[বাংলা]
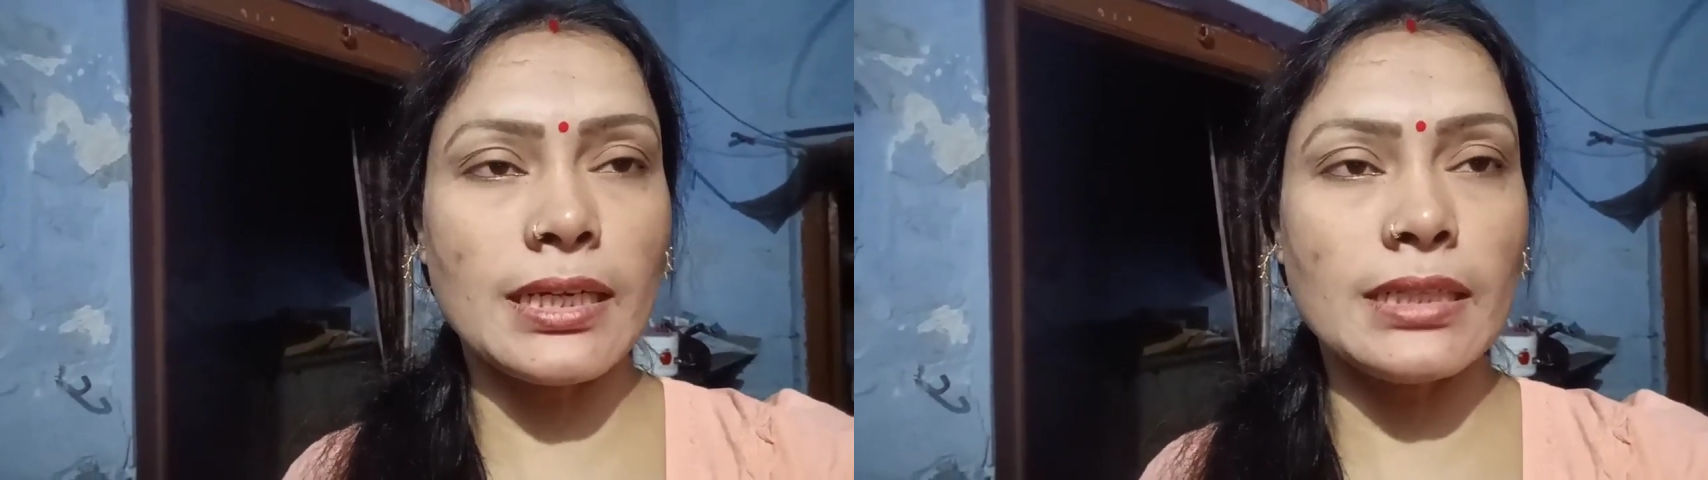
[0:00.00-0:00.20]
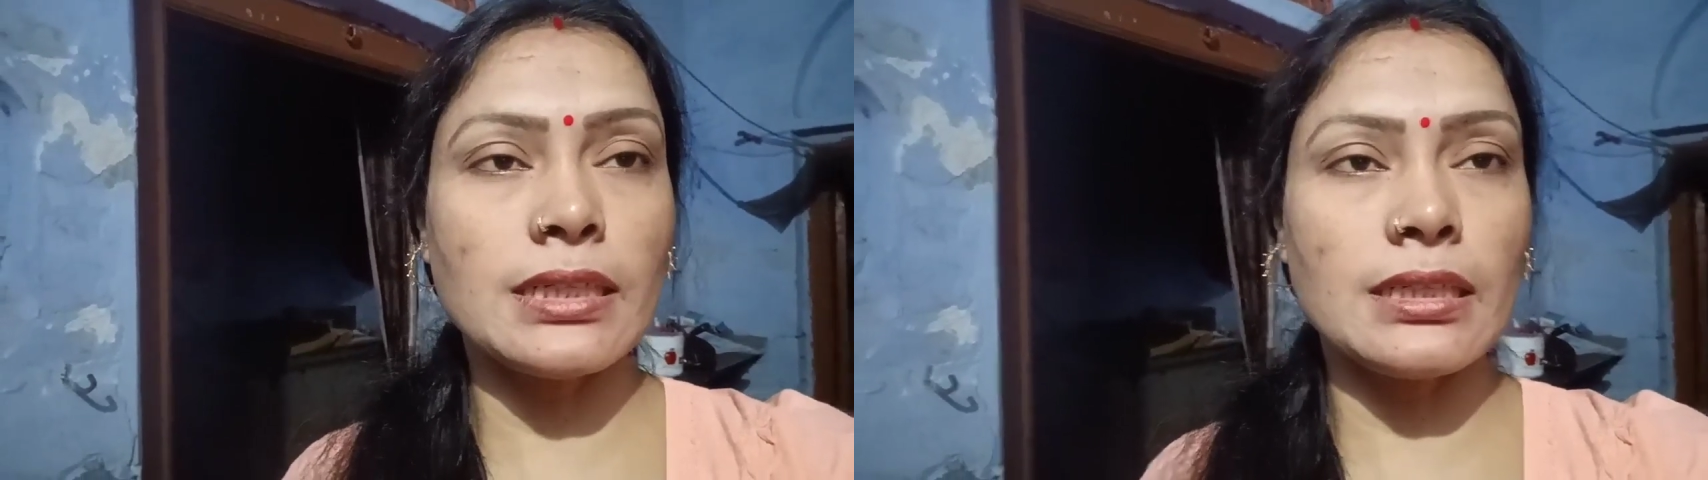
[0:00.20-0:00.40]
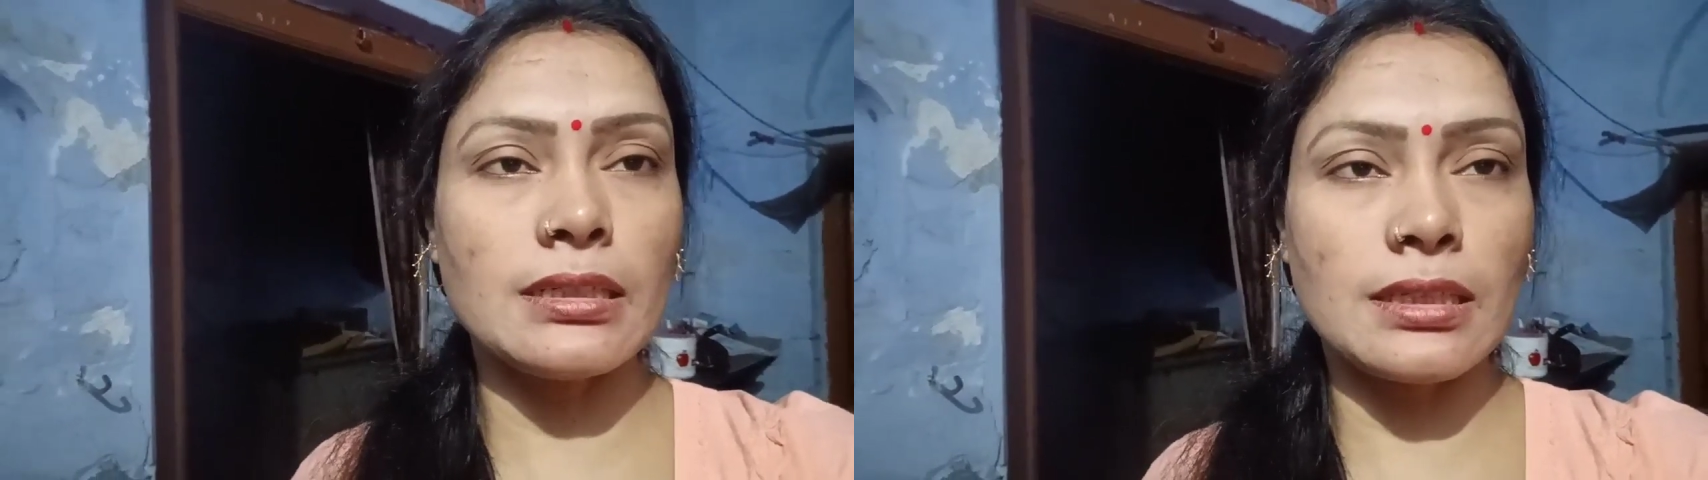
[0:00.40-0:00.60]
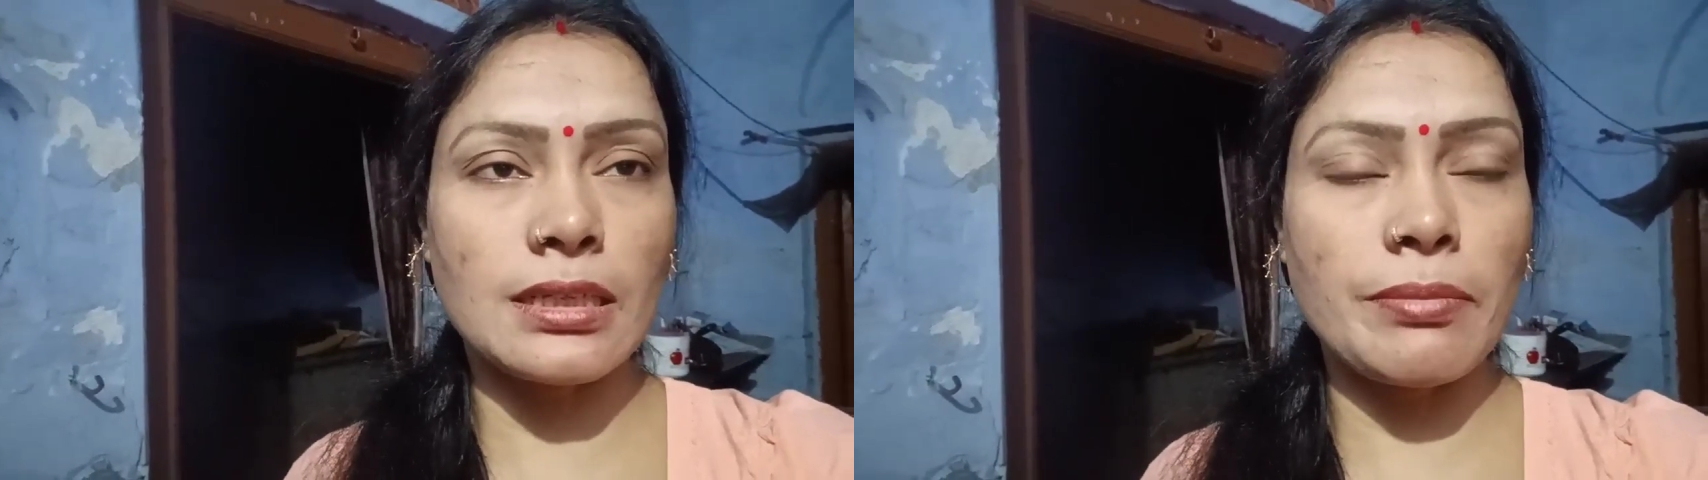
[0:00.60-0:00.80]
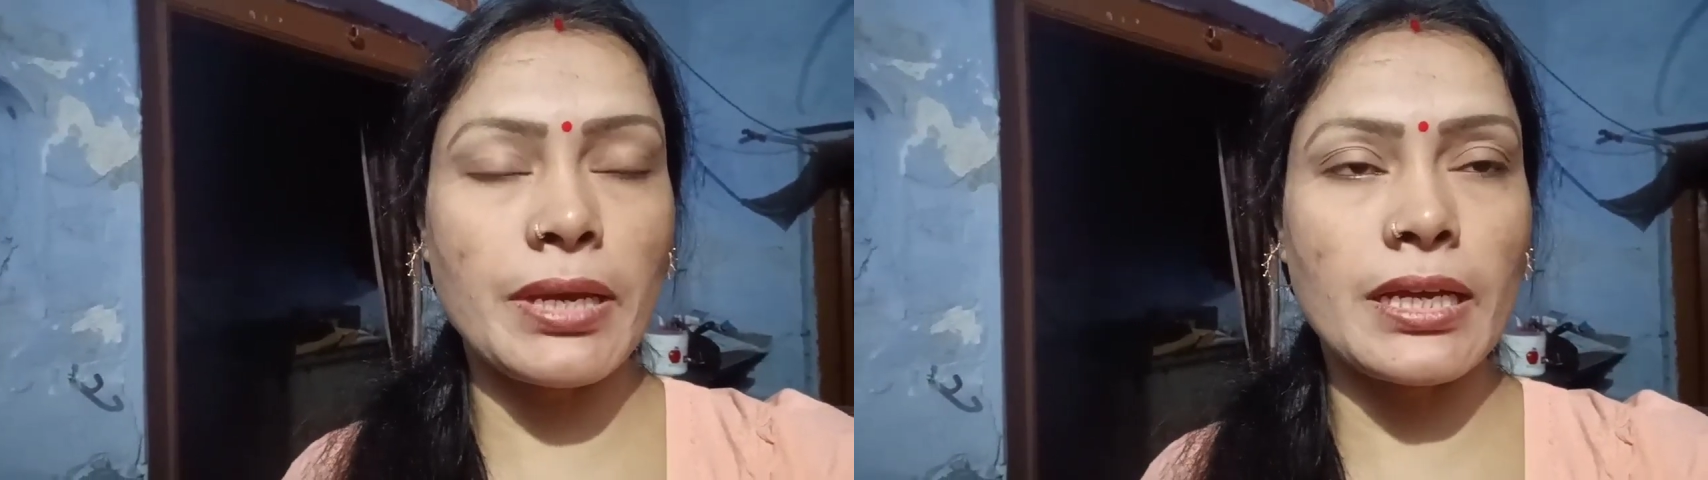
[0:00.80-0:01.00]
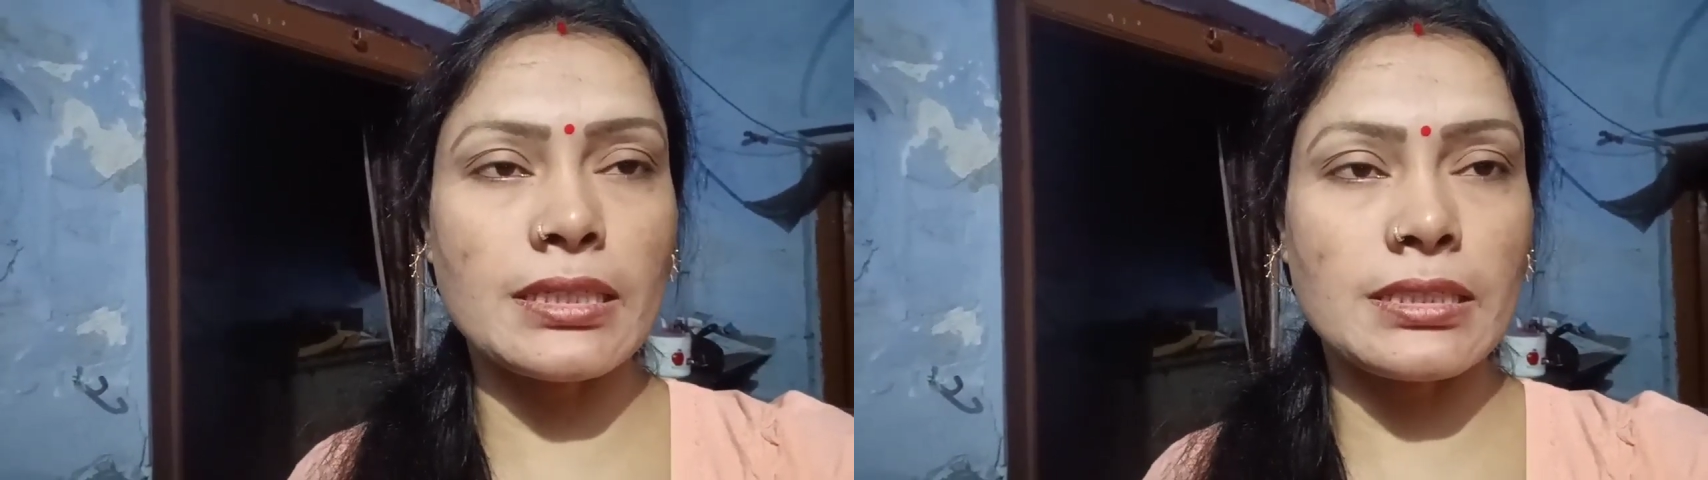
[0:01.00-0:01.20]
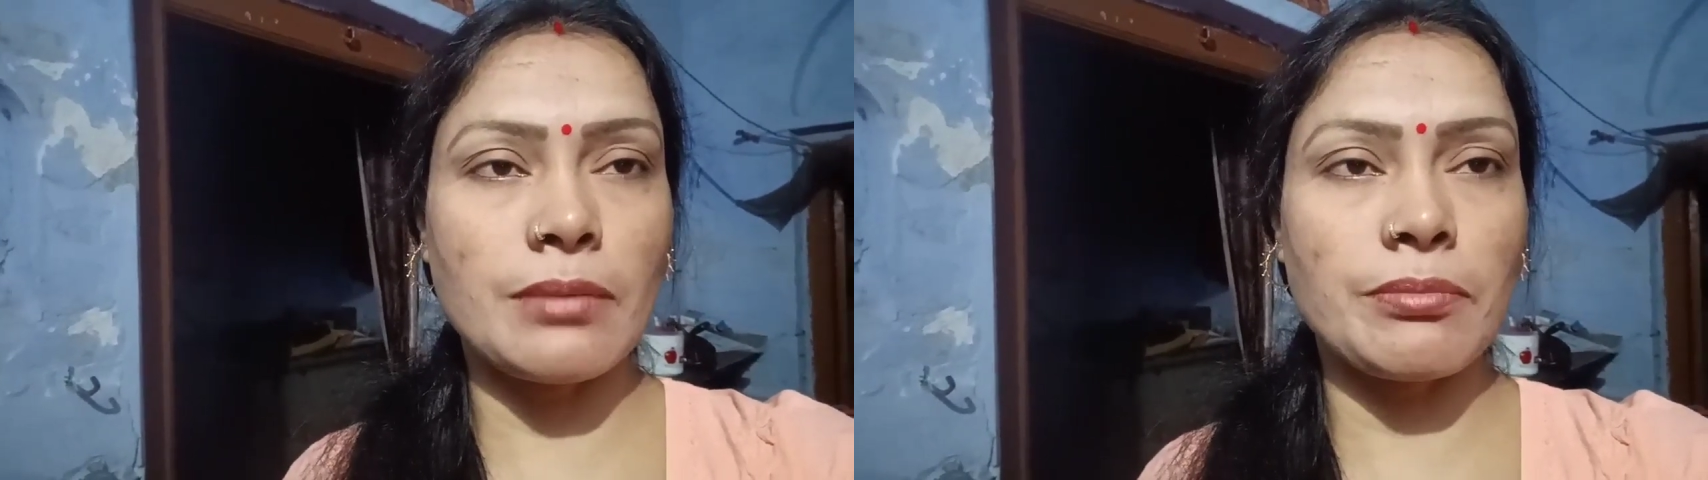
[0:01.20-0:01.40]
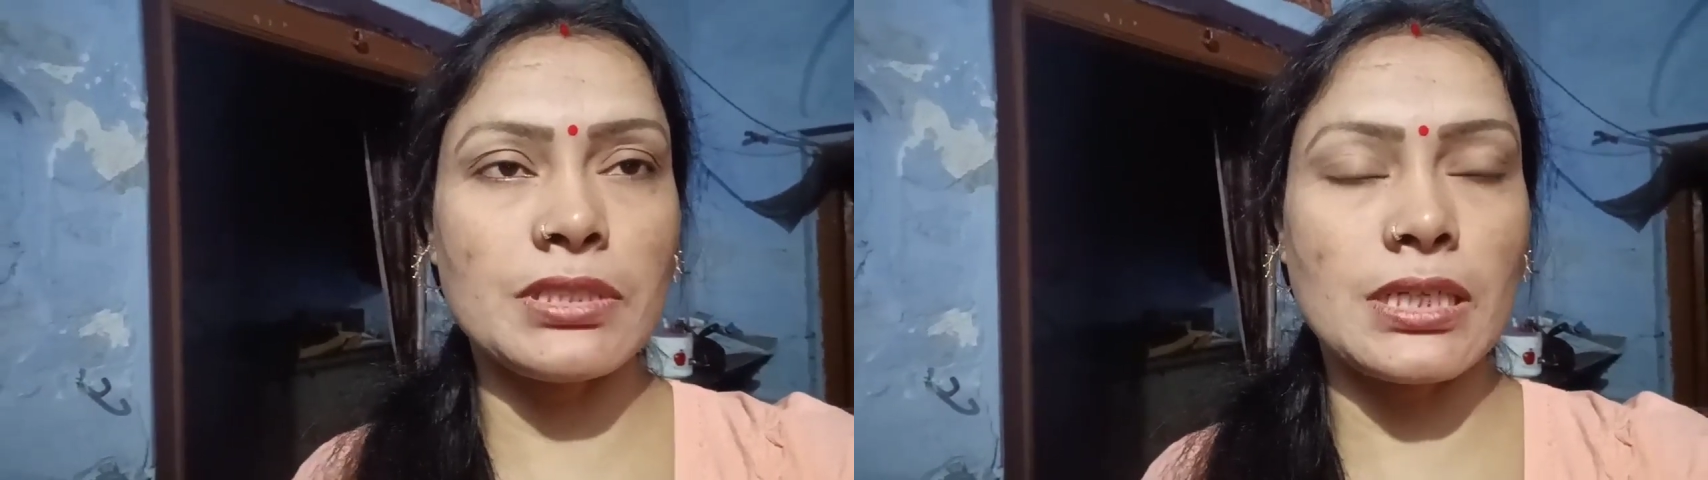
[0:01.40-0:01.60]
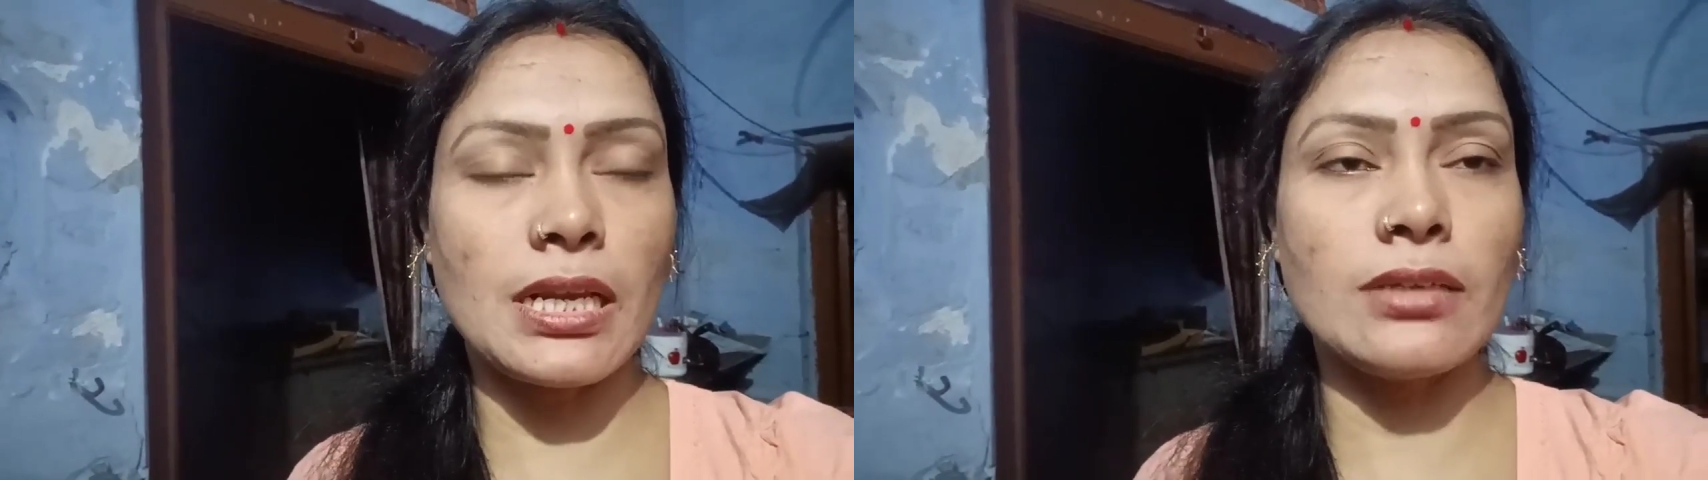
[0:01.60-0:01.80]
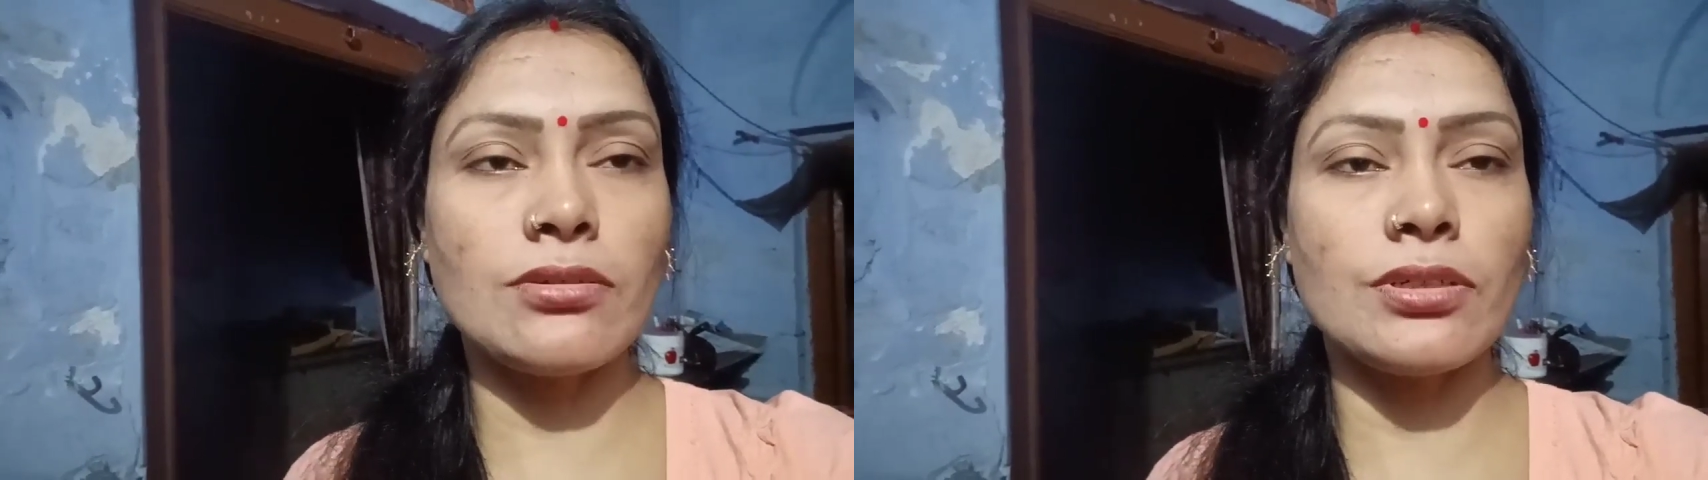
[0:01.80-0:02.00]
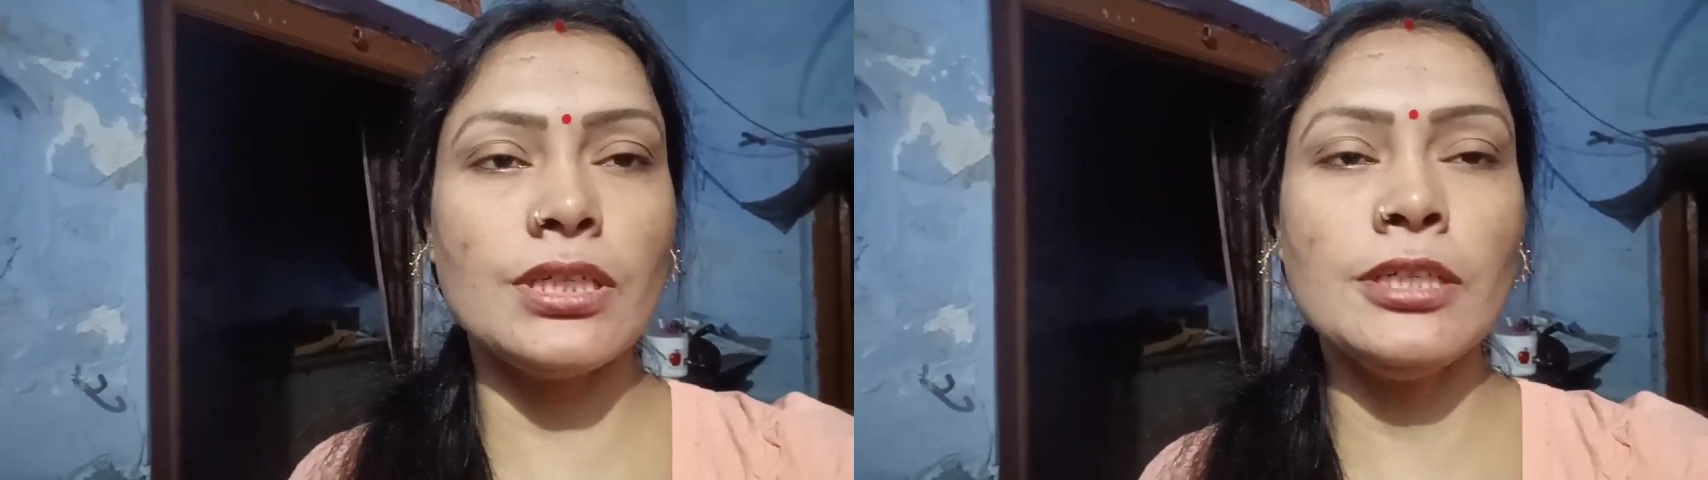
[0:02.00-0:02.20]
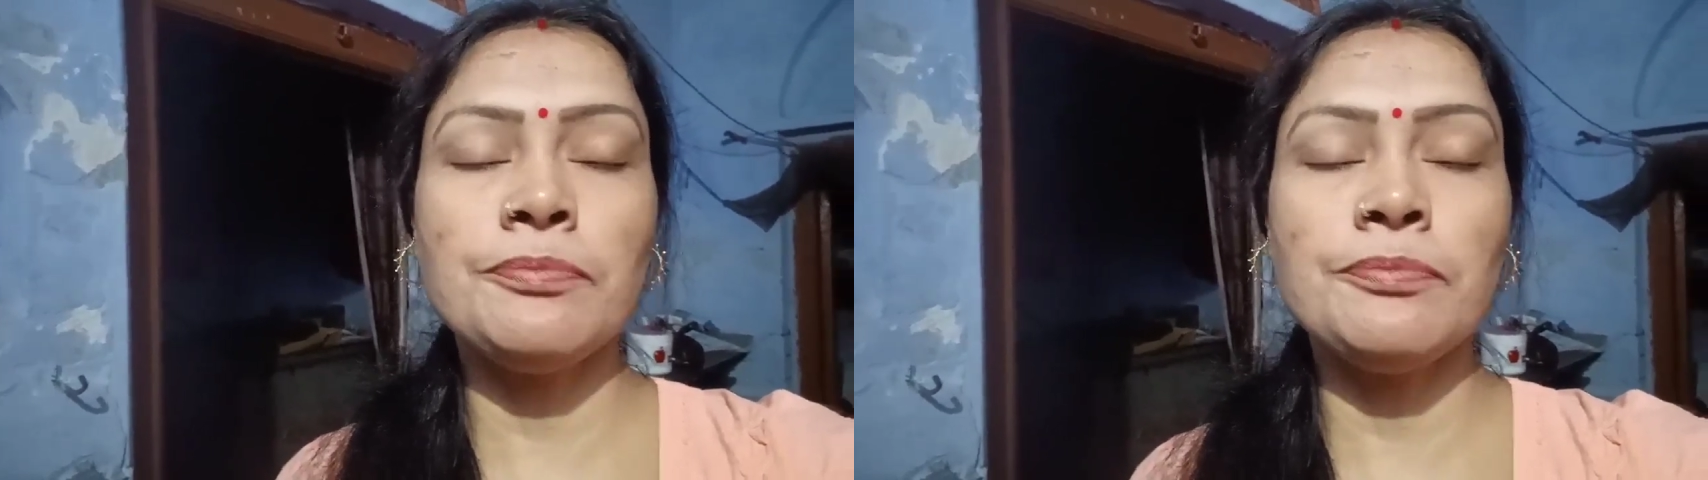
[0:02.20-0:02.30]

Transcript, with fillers: যায় যাদের থেকে ব্যাগ আসে আমি সেলাই করি